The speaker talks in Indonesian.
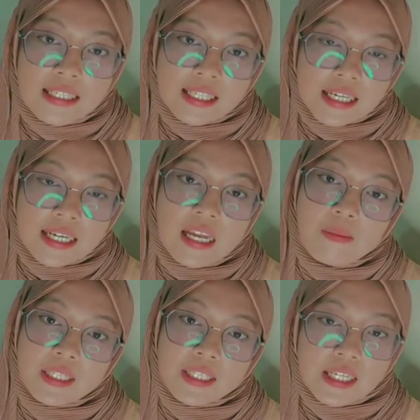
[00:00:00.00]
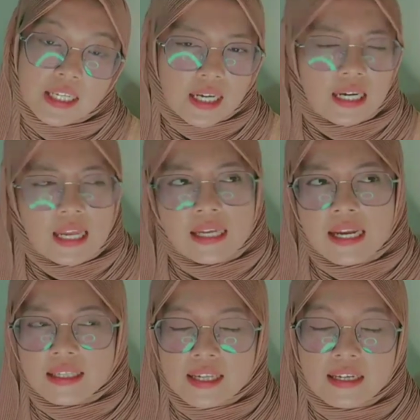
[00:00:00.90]
sehingga dapat dijadikan
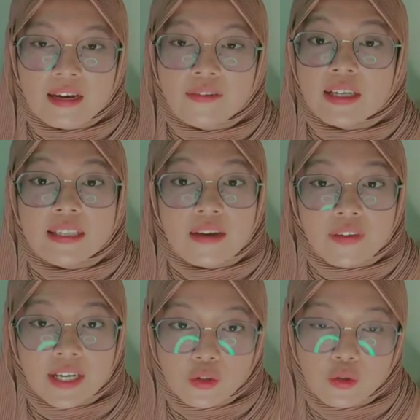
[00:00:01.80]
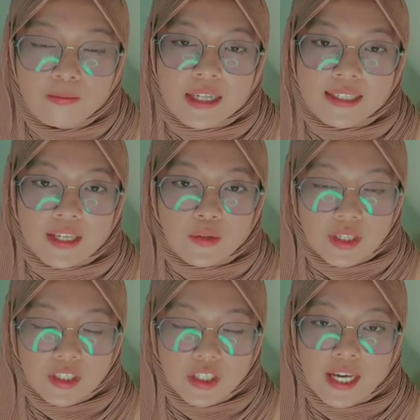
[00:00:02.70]
landasan dan falsafah hidup bangsa
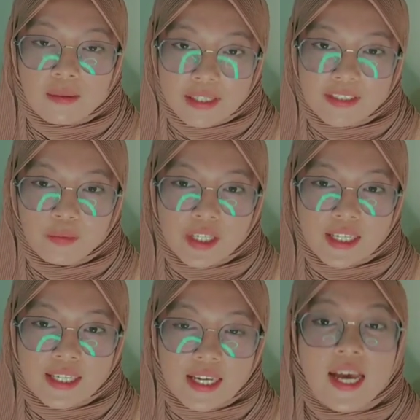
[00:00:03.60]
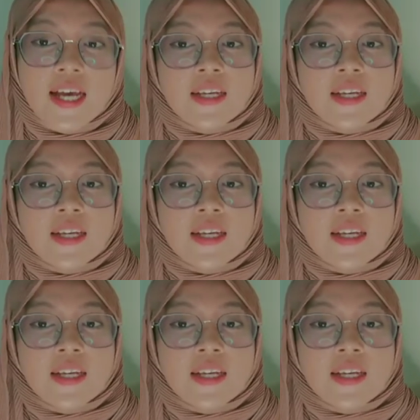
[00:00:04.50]
Indonesia yang wajib ini.